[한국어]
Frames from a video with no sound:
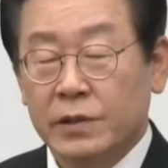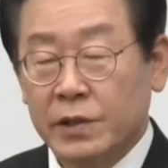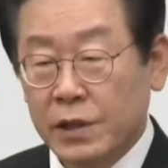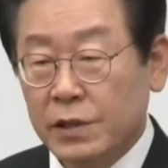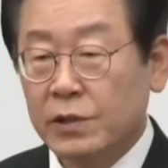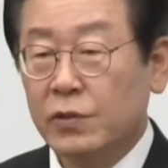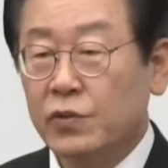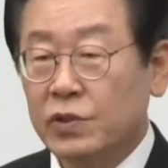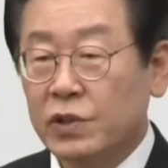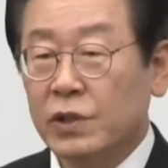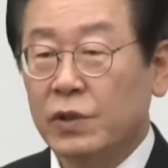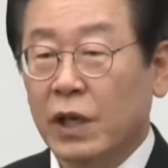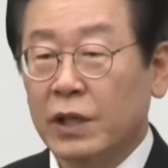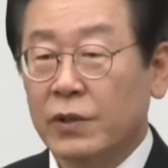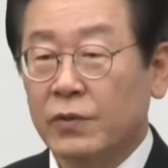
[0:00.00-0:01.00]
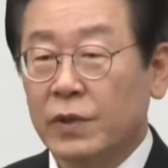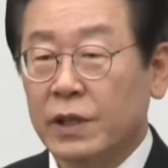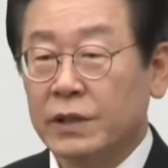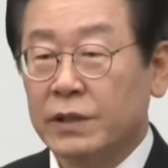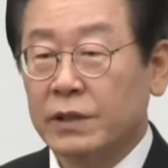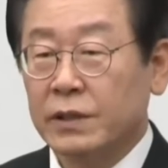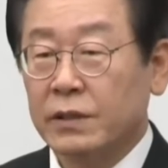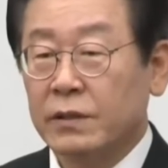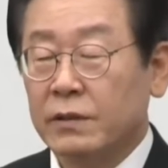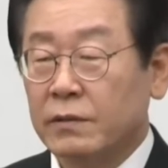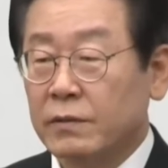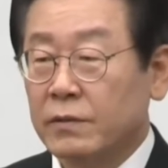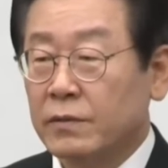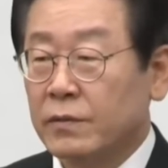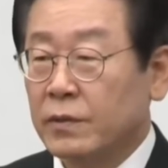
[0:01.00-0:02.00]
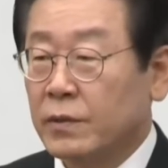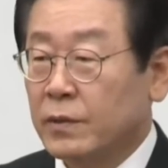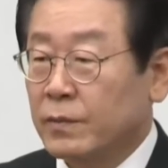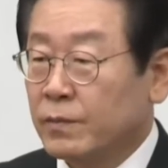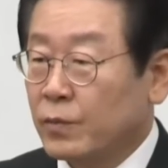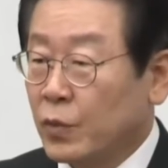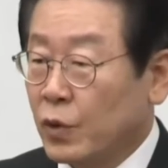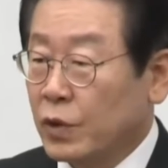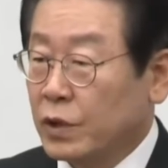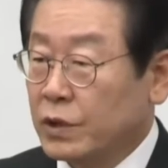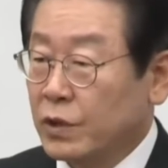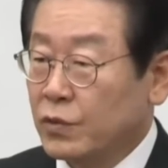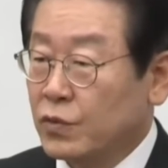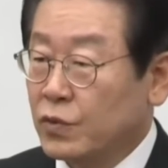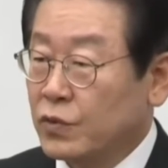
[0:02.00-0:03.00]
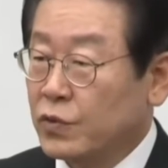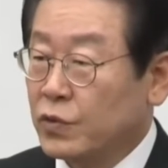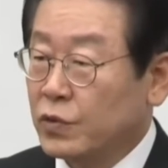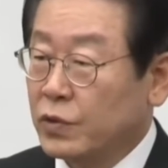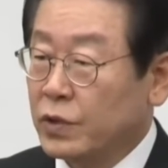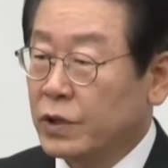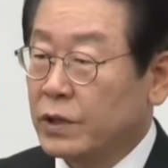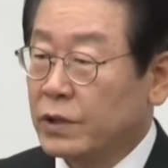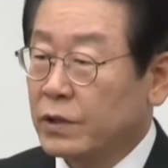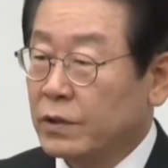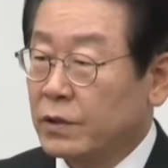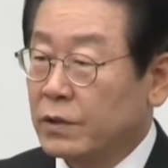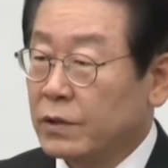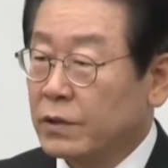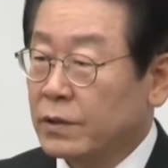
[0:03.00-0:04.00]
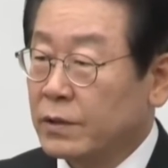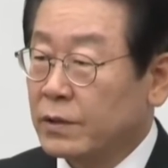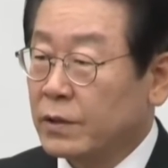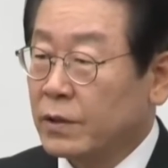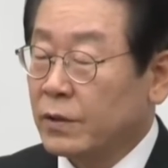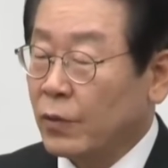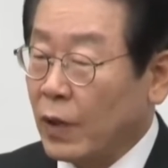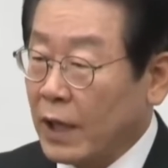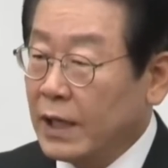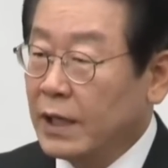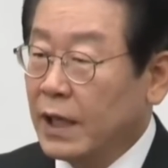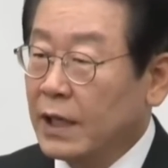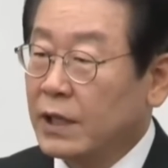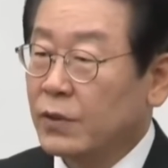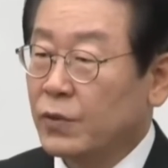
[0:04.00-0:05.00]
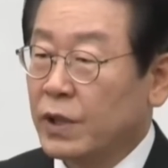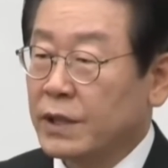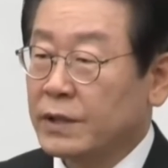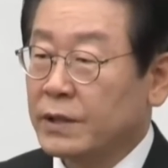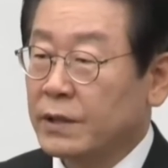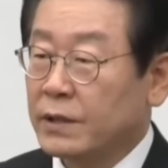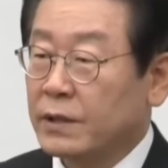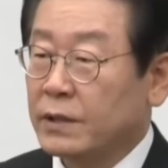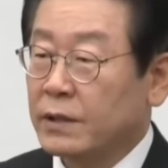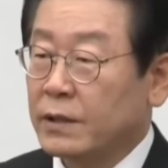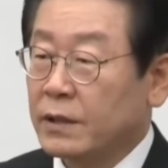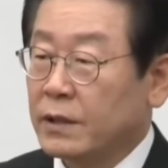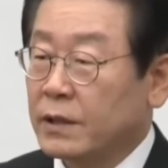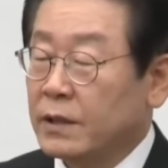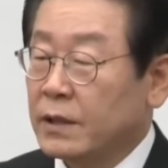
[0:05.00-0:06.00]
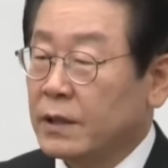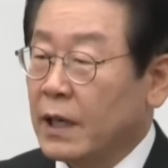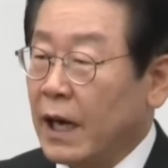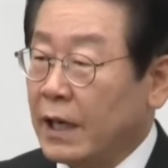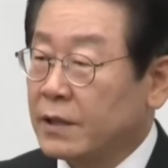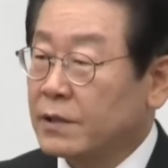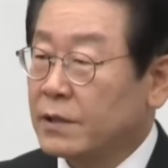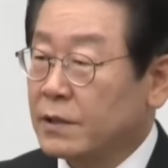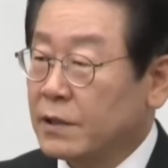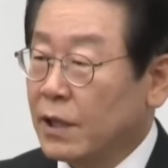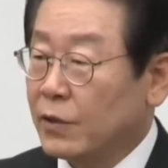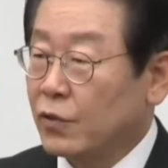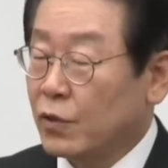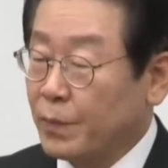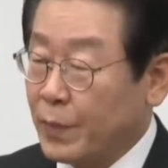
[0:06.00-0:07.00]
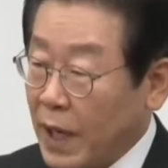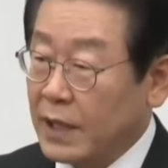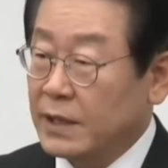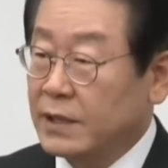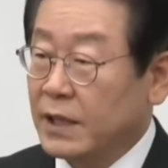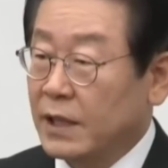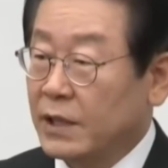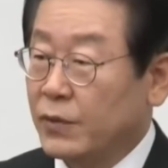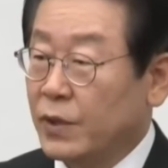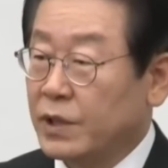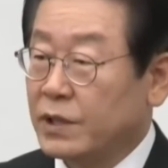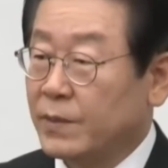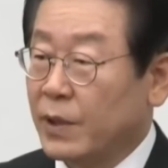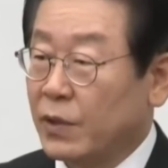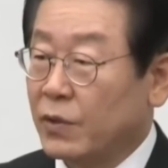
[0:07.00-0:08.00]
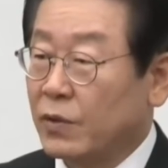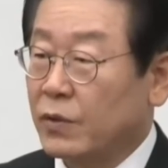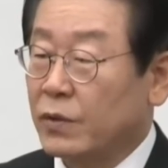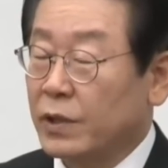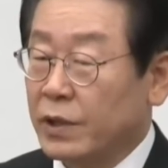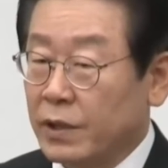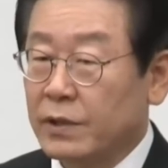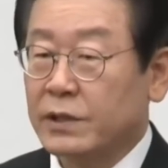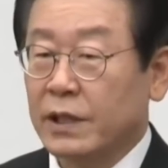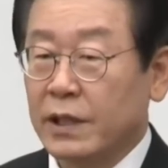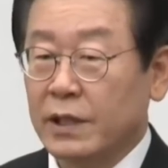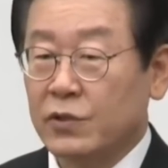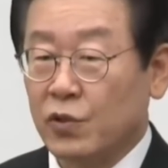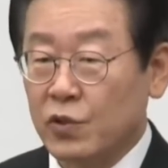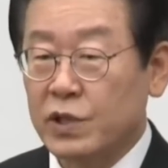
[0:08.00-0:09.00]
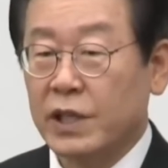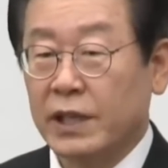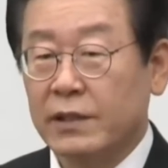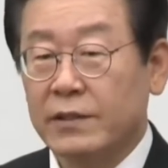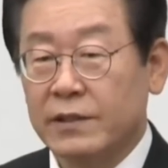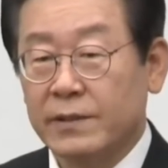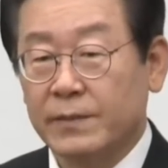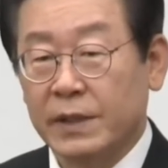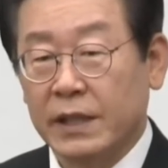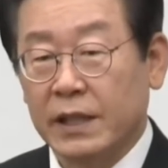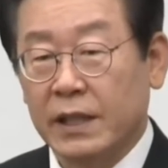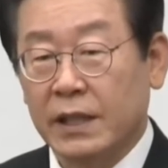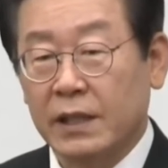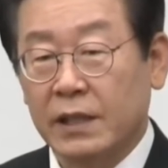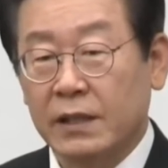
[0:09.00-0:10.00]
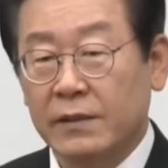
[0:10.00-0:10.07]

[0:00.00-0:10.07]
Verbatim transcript: 질서 유지를 하기 위해서 몰려드 군중을 관리하기 위해서 안전사고를 방지하기 위해서 바로 경찰이 존재하는 것입니다.